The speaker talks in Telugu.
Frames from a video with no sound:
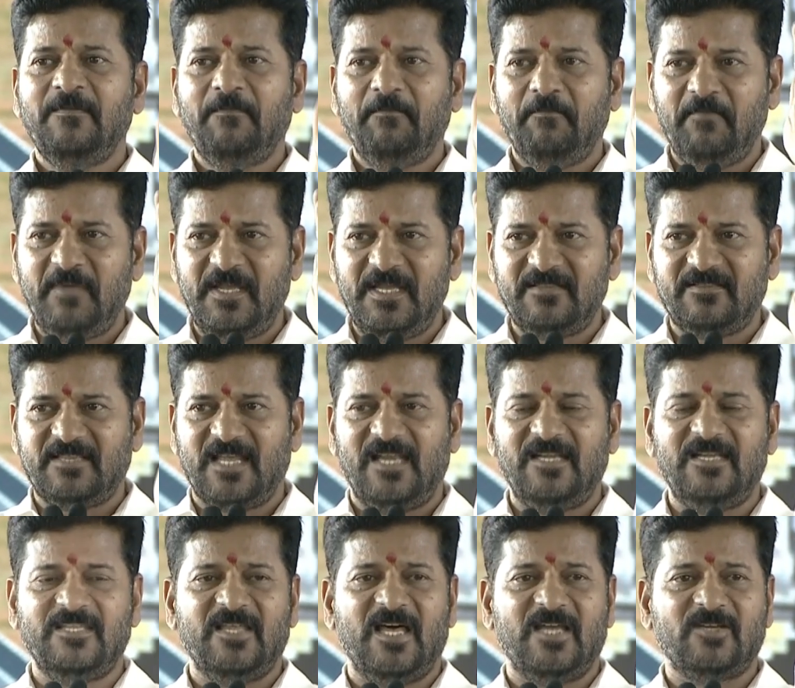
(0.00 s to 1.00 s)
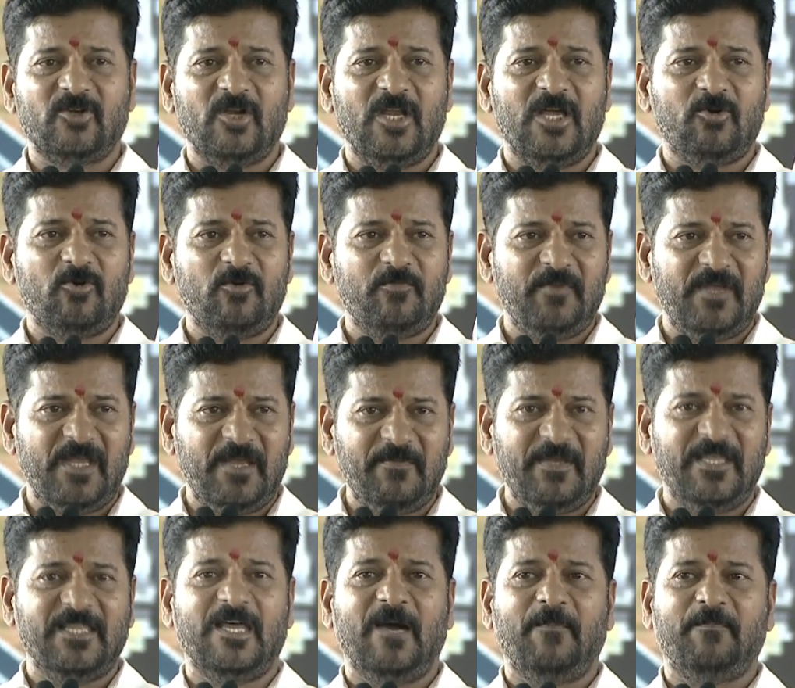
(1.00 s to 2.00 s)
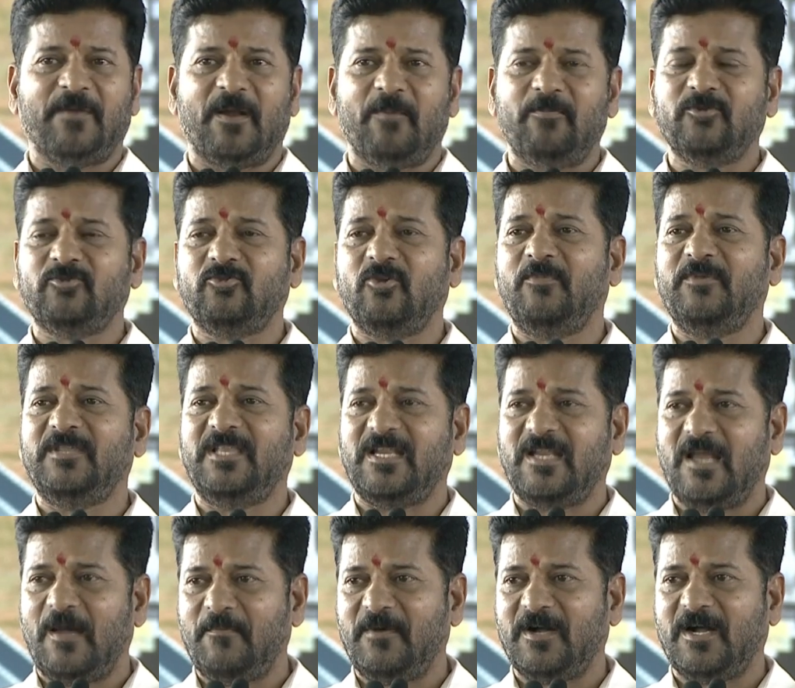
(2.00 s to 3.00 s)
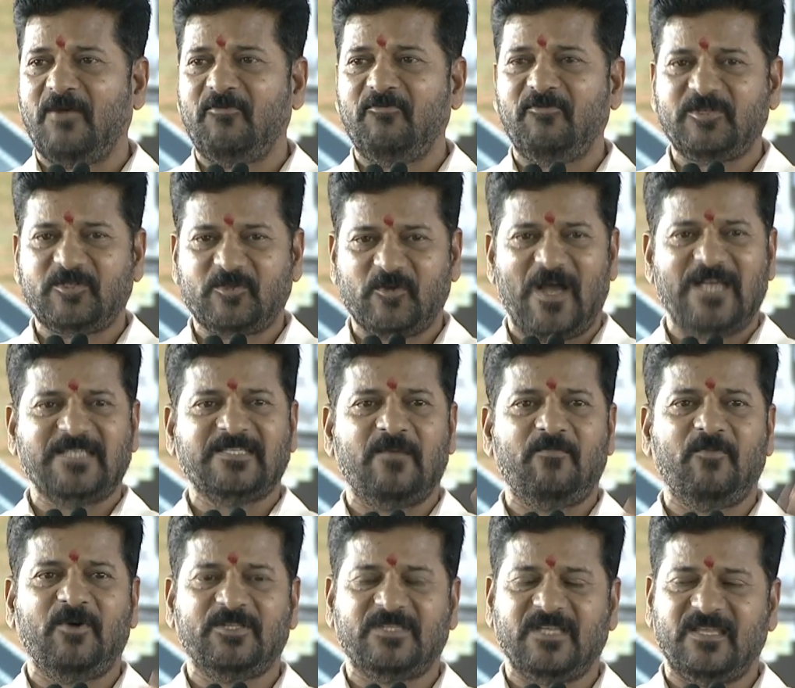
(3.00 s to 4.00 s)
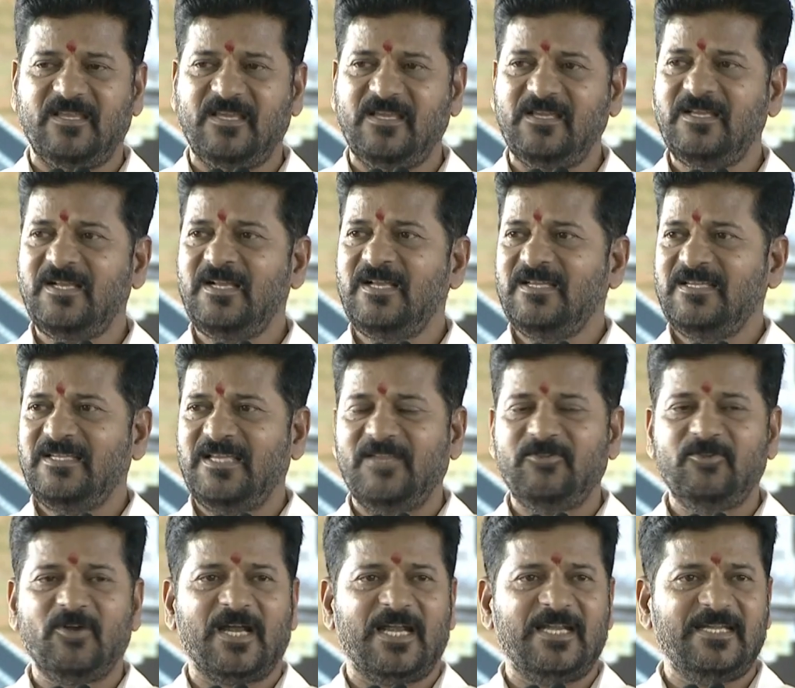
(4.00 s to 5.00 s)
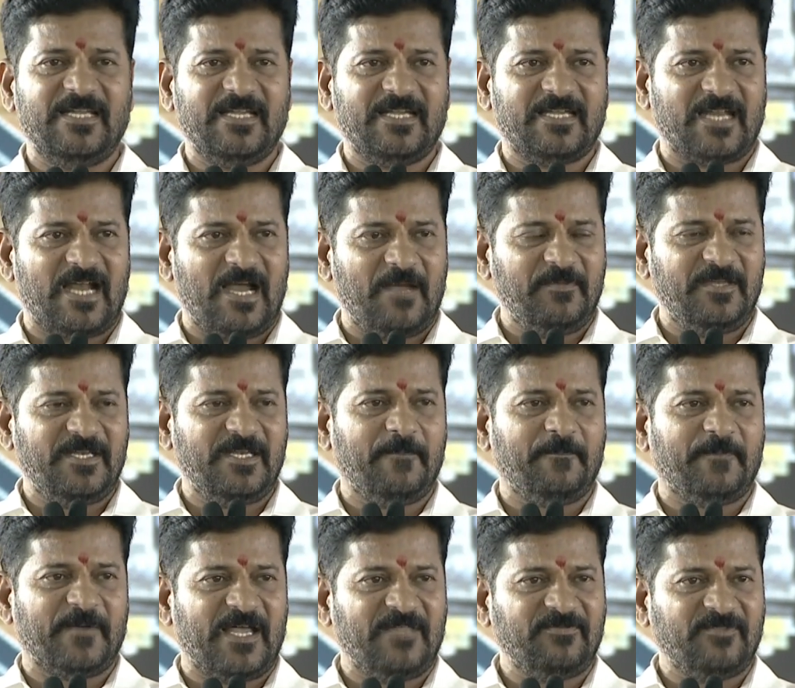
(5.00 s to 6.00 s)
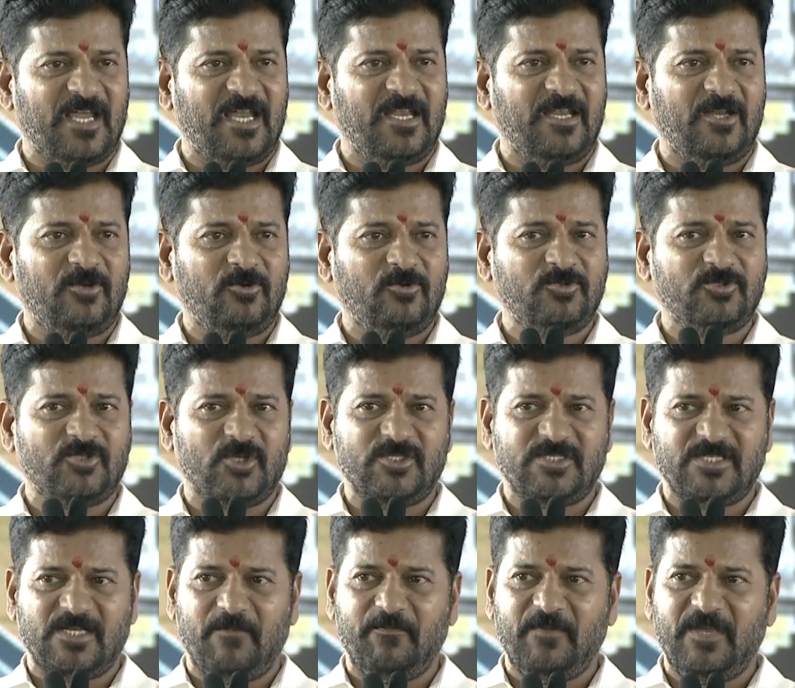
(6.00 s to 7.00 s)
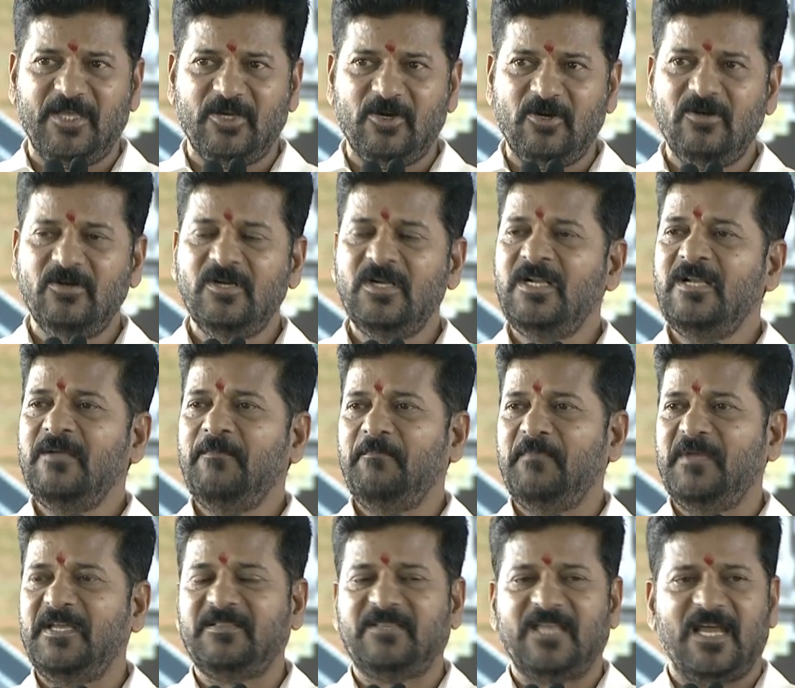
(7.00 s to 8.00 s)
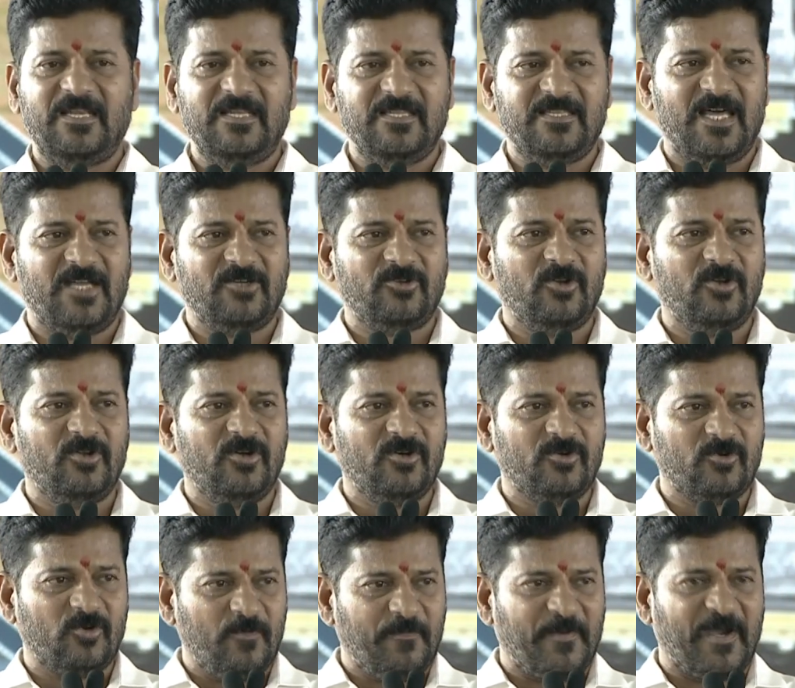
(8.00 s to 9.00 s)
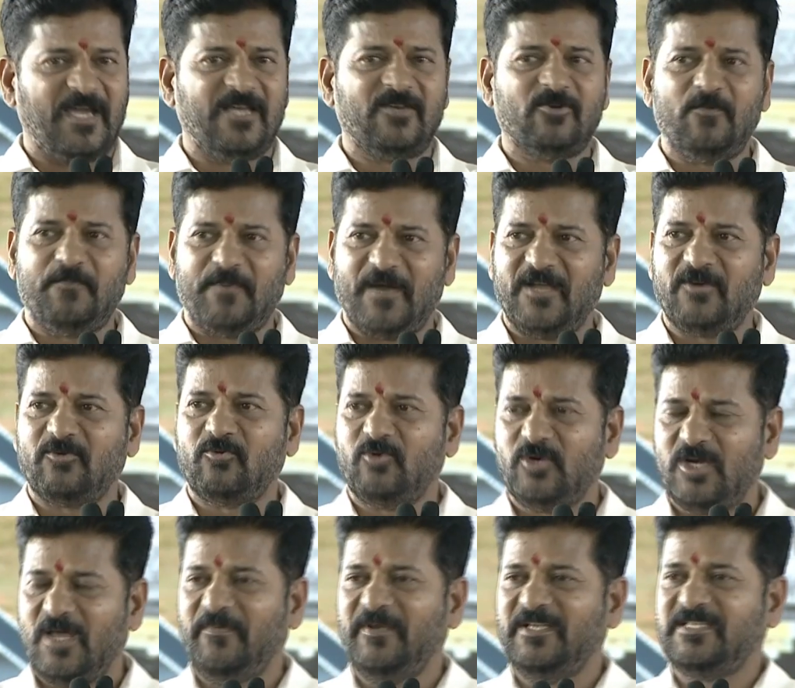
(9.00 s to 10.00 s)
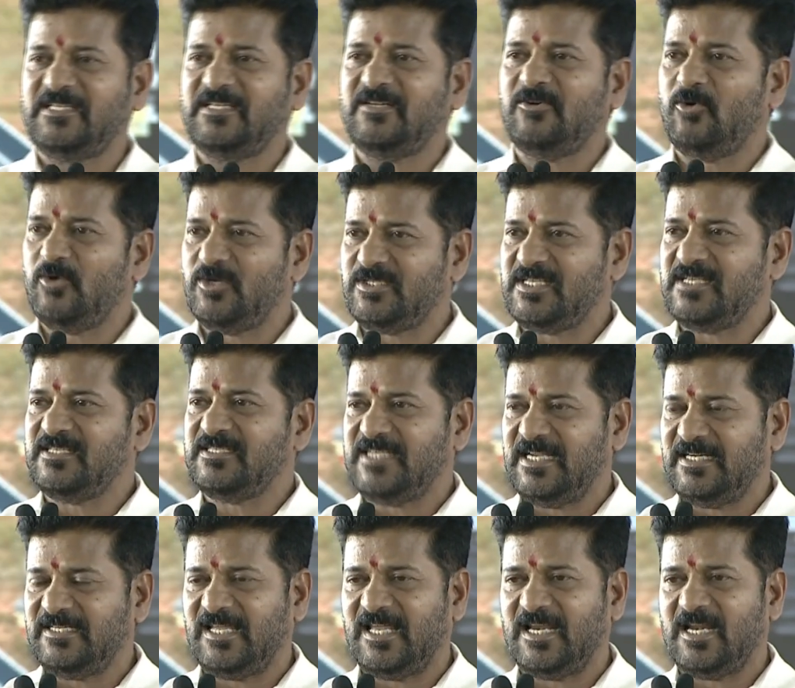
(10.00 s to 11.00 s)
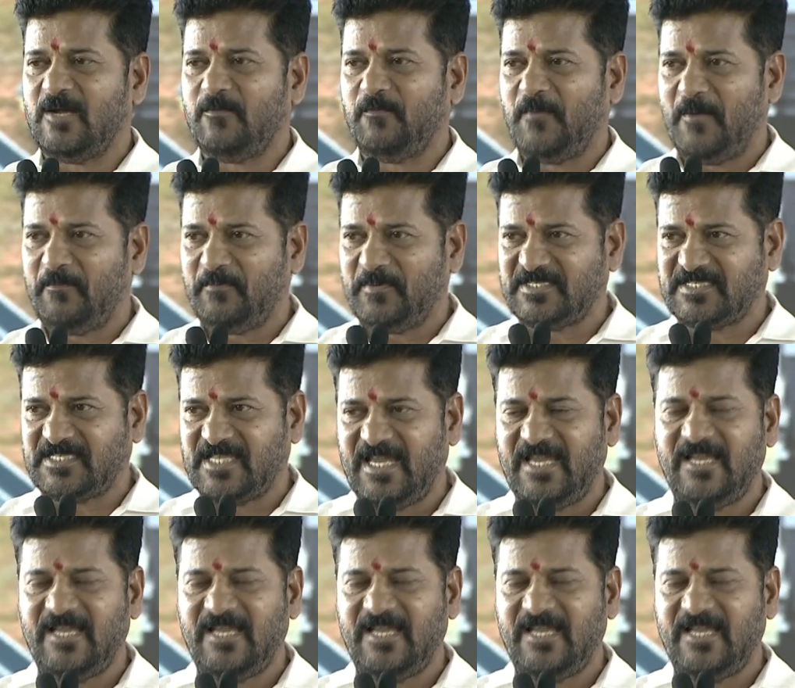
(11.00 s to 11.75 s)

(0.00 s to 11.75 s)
మీ తల్లిదండ్రులకు మీ మీద ప్రభుత్వం మీద నమ్మకం విశ్వాసం పోతుంది ఎందుకంటే గ్రామీణ ప్రాంతాల నుంచి వచ్చిన మీరు మీ తల్లిదండ్రులు రూపాయి రూపాయి కూడబెట్టి కోచింగ్ సెంటర్లకు పంపిస్తే